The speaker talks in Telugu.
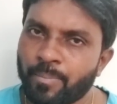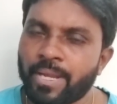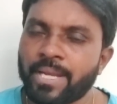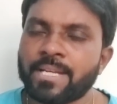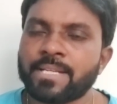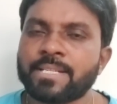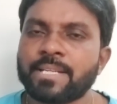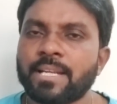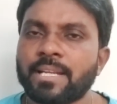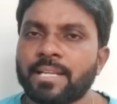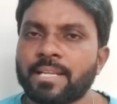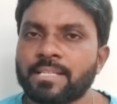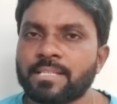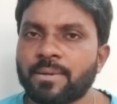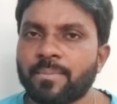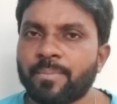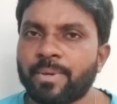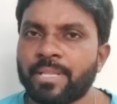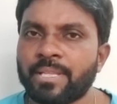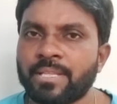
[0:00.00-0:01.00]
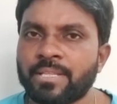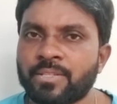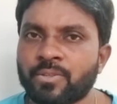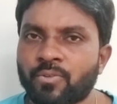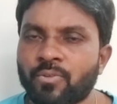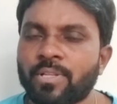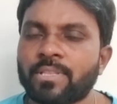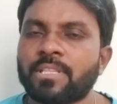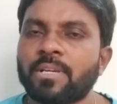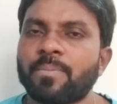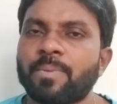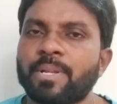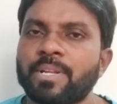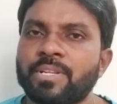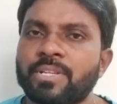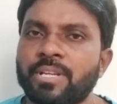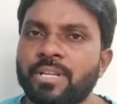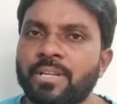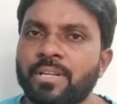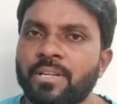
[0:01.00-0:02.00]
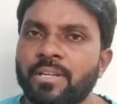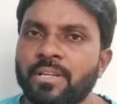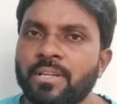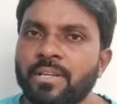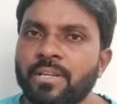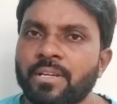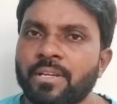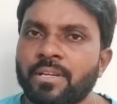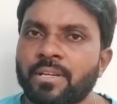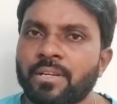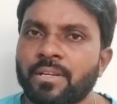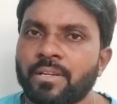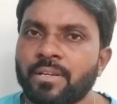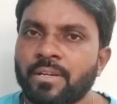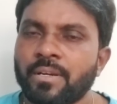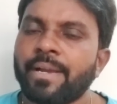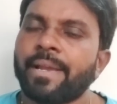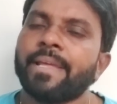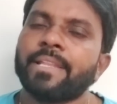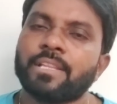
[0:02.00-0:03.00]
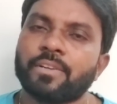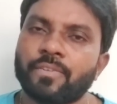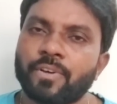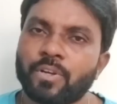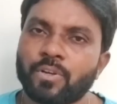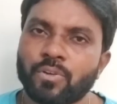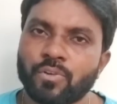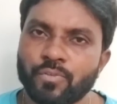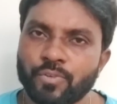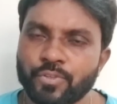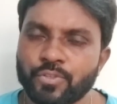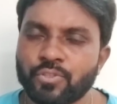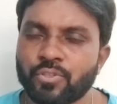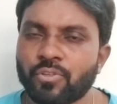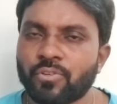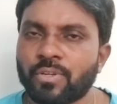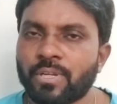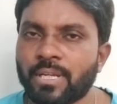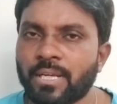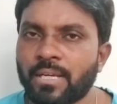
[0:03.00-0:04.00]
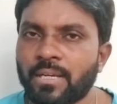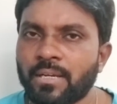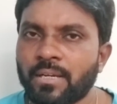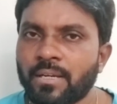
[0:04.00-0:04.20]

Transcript: పెన్షన్కి సంబంధించి కొత్త పెన్షన్ ఎంతవరకు ఉద్యోగుల